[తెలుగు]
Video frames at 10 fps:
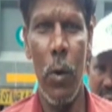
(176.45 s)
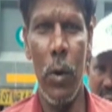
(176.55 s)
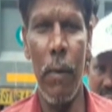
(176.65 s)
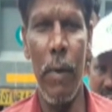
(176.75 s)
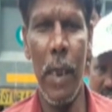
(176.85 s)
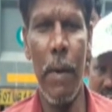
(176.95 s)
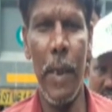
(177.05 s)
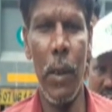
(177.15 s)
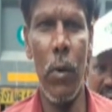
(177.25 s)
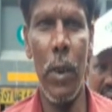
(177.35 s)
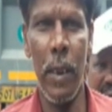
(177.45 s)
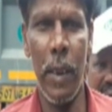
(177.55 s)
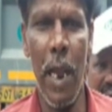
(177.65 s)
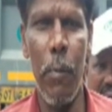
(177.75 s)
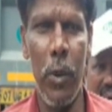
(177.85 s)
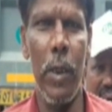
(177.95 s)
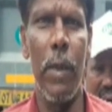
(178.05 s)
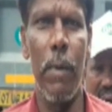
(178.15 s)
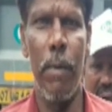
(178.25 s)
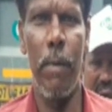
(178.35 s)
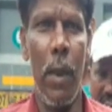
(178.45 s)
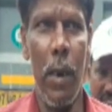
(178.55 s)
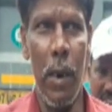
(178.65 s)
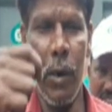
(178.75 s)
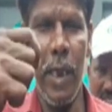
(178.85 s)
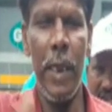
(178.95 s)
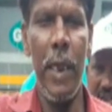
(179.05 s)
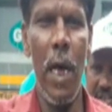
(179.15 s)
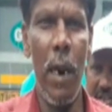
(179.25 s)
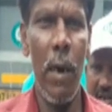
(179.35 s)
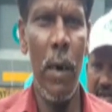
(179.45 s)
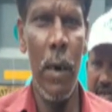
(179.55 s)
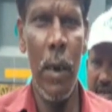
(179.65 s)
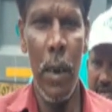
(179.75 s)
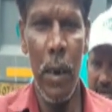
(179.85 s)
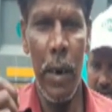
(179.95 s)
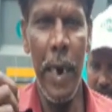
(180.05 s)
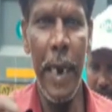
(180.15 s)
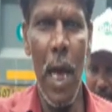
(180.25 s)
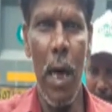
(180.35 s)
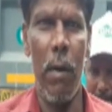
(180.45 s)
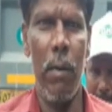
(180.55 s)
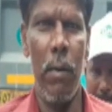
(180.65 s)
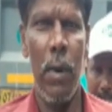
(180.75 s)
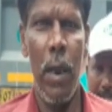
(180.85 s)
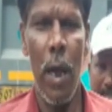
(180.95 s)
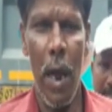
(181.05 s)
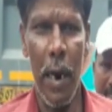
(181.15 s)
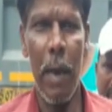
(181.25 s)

అంత వ్యవసాయం వేసుకొని సస్తే అయిపోతుంది ఈ కేసీఆర్ కేటీఆర్ ఆయనకి